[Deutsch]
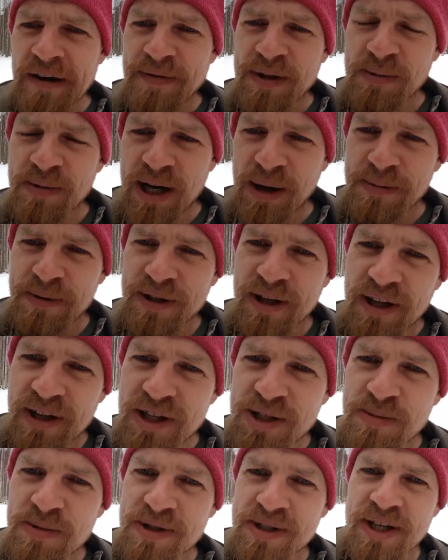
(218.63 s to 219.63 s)
dem
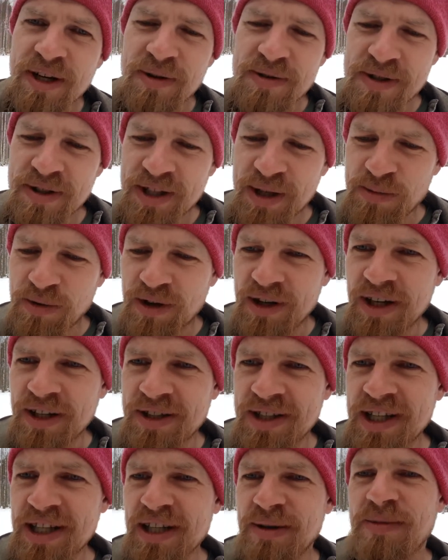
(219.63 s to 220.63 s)
Kapitalismus, der unsere
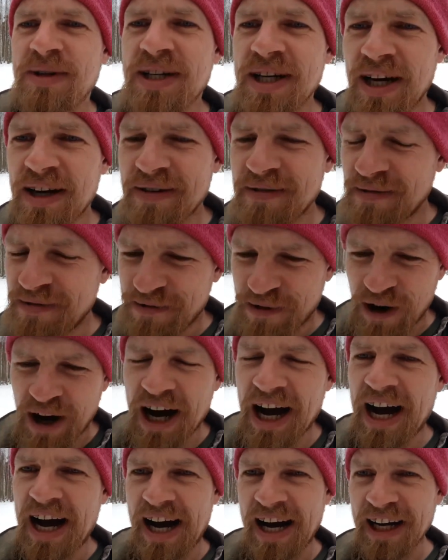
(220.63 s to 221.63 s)
Demokratie nämlich
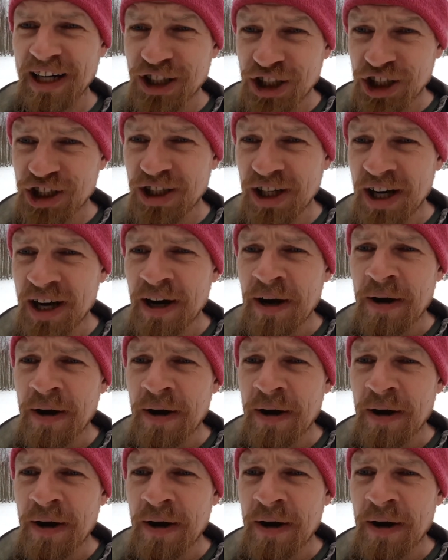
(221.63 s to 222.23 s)
verarscht.